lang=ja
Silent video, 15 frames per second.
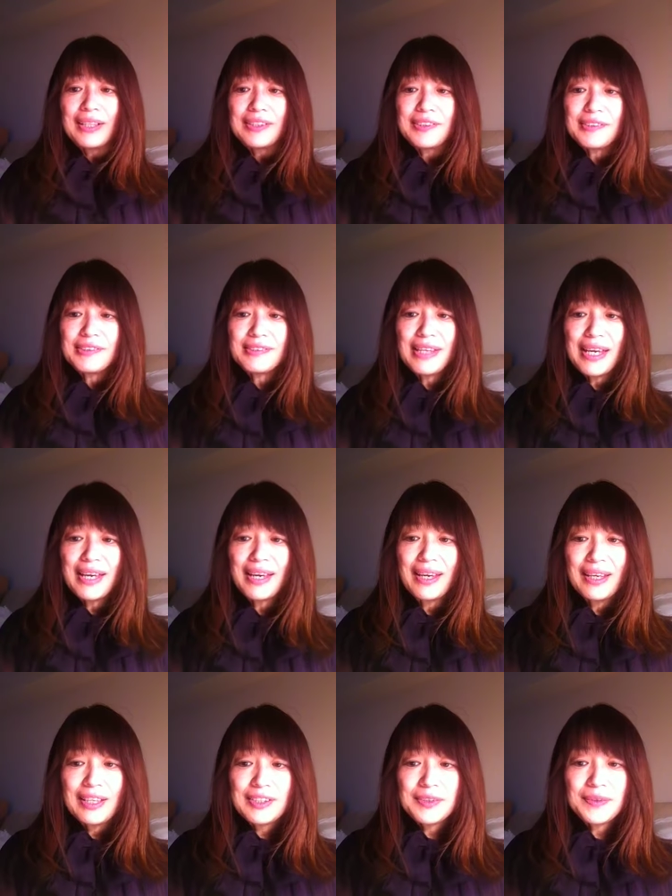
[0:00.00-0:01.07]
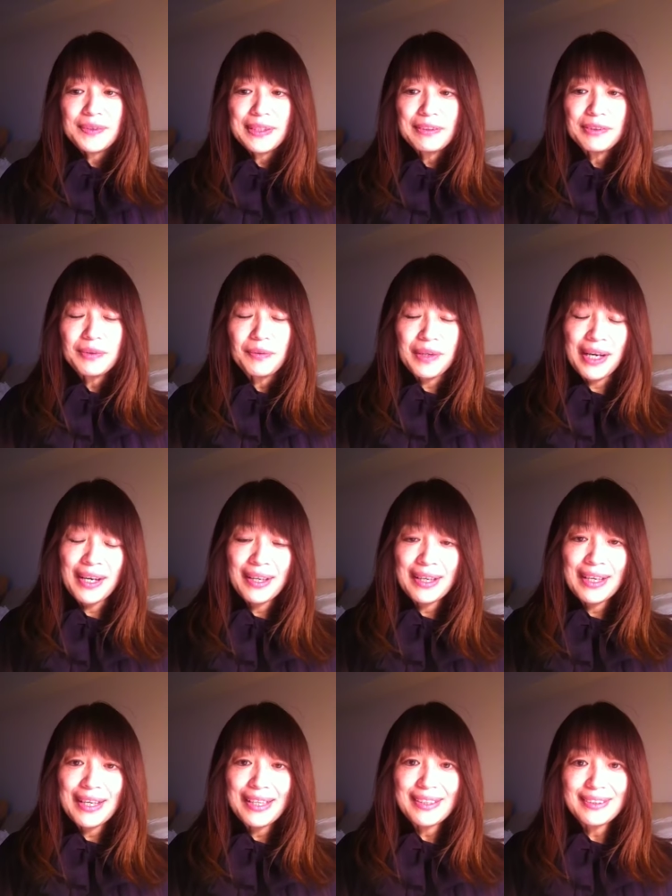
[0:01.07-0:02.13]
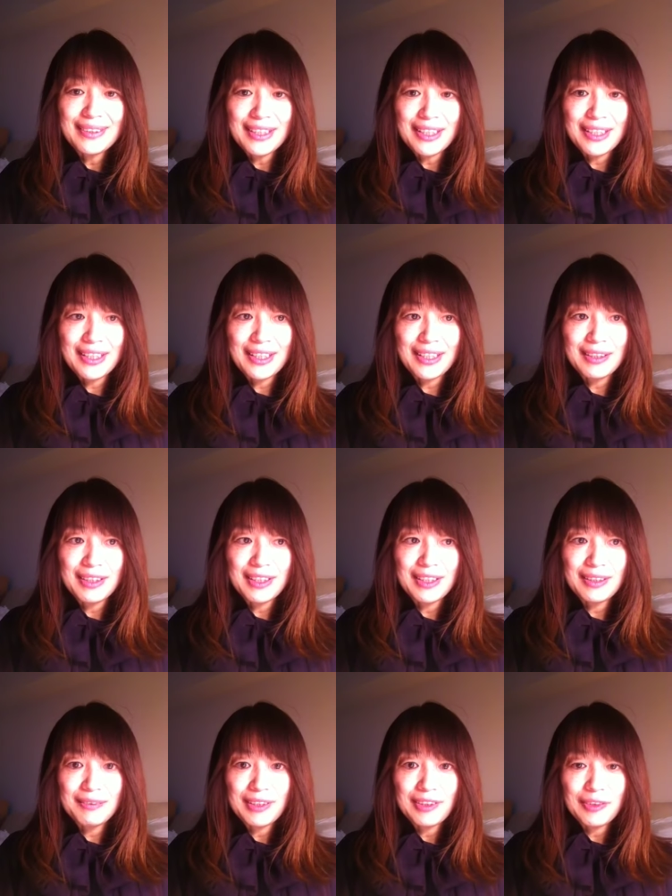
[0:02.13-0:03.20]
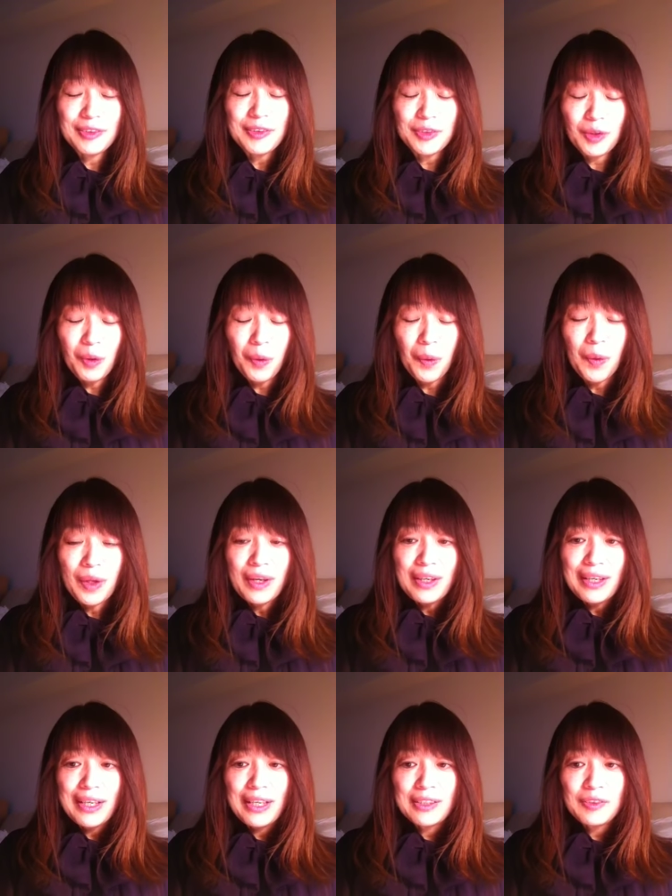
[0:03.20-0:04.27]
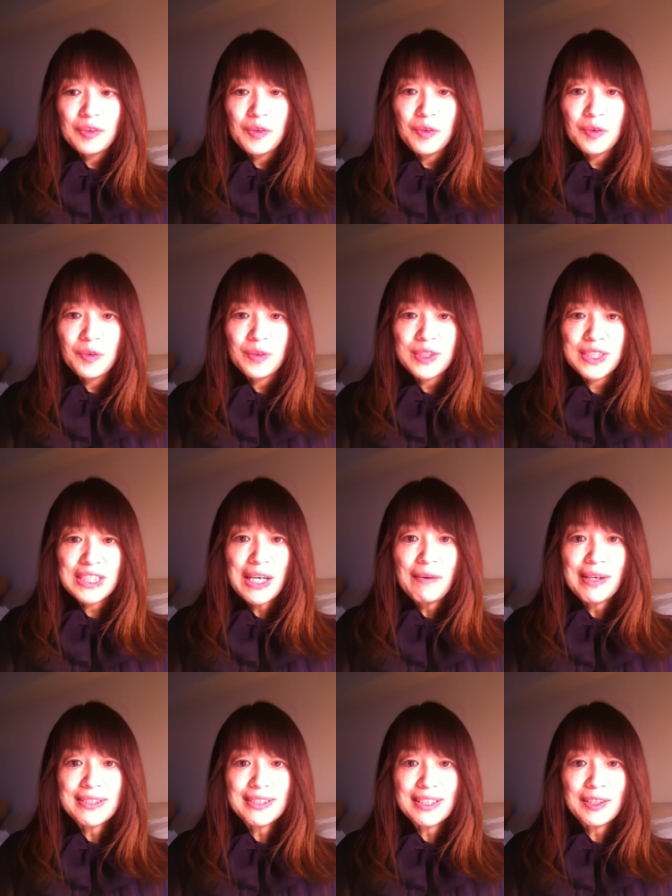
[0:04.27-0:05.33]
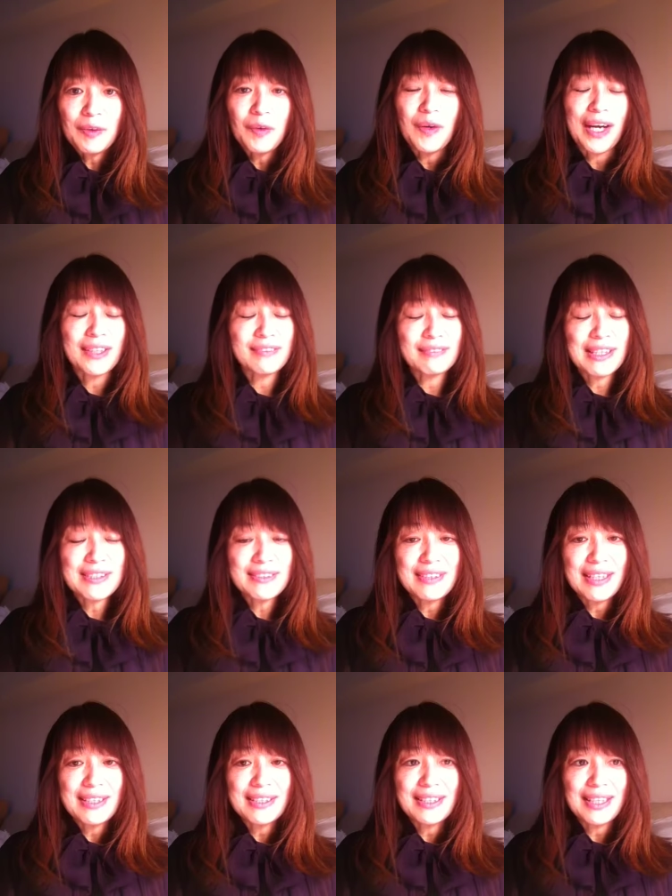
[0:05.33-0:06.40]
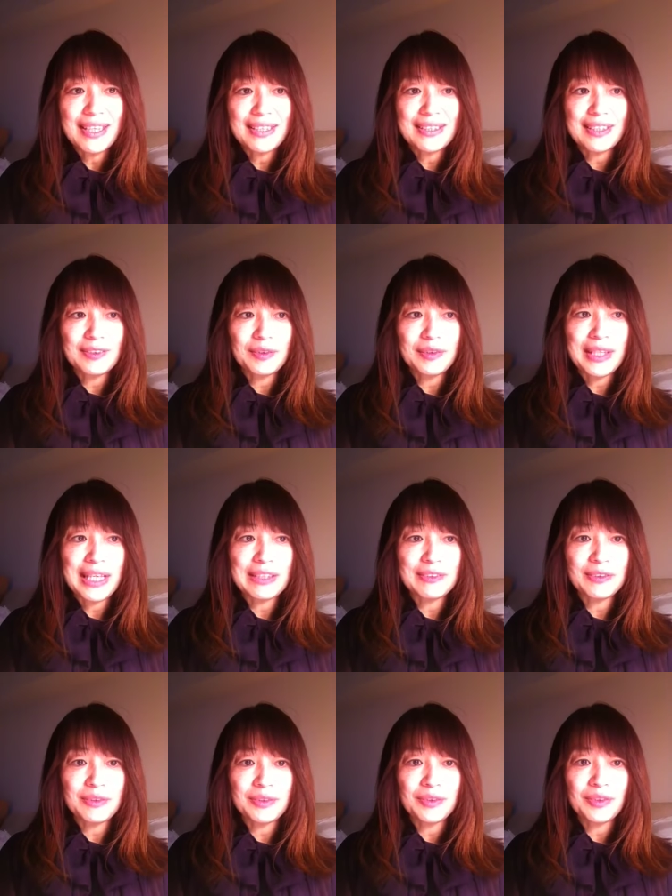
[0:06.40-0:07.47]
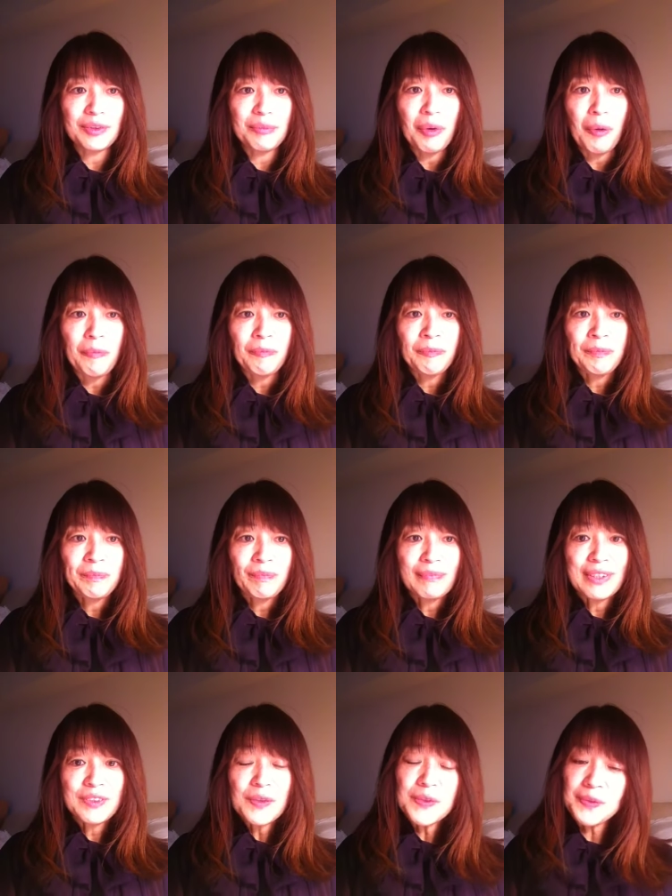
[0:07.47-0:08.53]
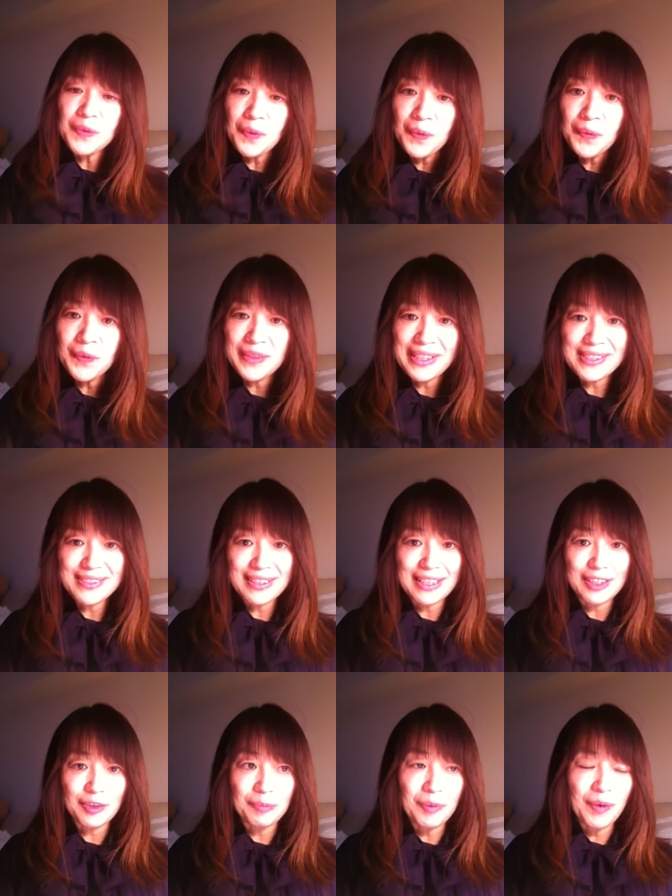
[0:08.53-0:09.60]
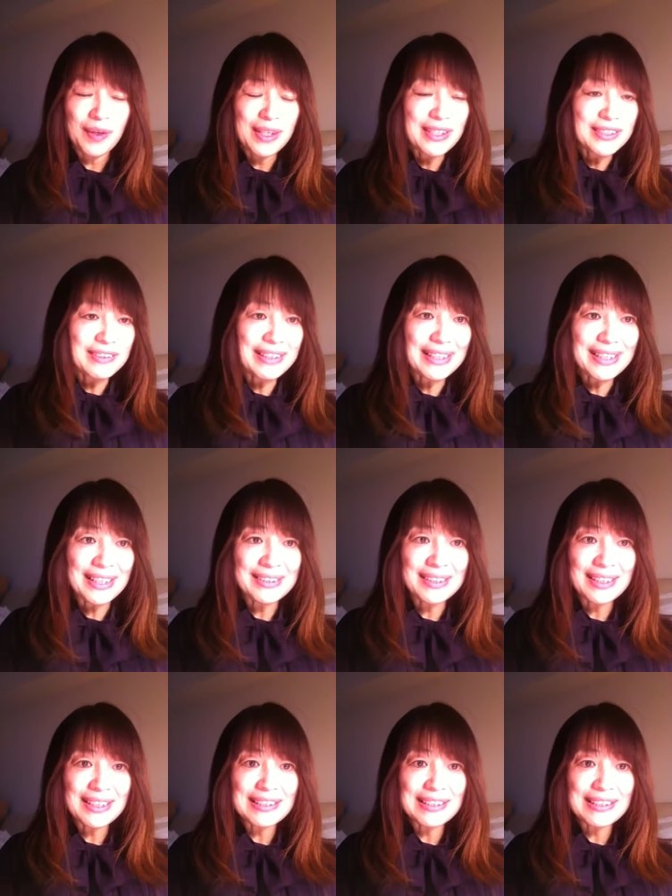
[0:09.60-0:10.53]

そしてそういったことを考えてくるとあの幸せを発達段階で捉えるというのも一つの方法ですけれどもそれが必